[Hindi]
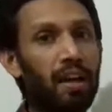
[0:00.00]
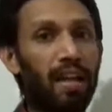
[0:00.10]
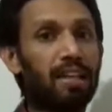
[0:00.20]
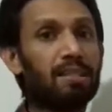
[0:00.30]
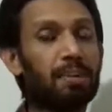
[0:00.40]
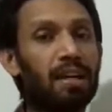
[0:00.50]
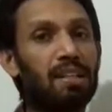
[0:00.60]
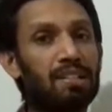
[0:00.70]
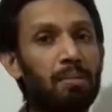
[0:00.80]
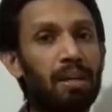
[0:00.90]
है किस
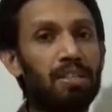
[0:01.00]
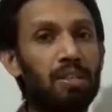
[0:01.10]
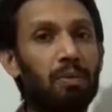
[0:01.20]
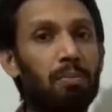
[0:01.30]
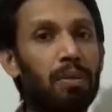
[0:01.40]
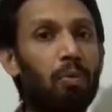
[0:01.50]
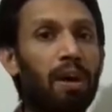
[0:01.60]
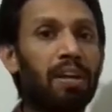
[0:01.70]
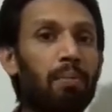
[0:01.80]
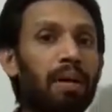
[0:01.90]
प्रकार से हमारे जीवन में वो
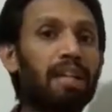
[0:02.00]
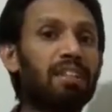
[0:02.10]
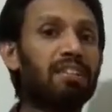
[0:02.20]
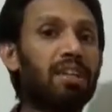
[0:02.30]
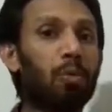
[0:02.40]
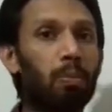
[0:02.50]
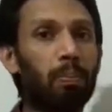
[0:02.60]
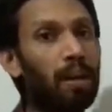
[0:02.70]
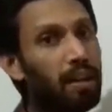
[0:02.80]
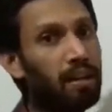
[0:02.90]
आगे मार्गदर्शक के रूप
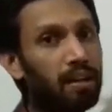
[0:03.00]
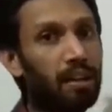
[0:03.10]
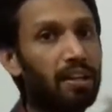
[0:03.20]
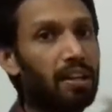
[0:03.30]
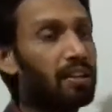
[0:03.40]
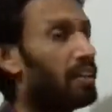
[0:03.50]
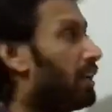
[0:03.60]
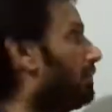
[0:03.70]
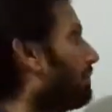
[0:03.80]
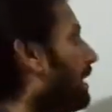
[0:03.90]
में कार्य करते
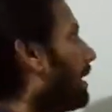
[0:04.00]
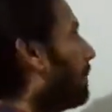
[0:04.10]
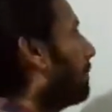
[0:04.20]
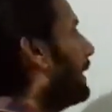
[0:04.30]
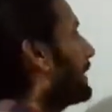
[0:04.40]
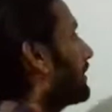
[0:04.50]
हैं बात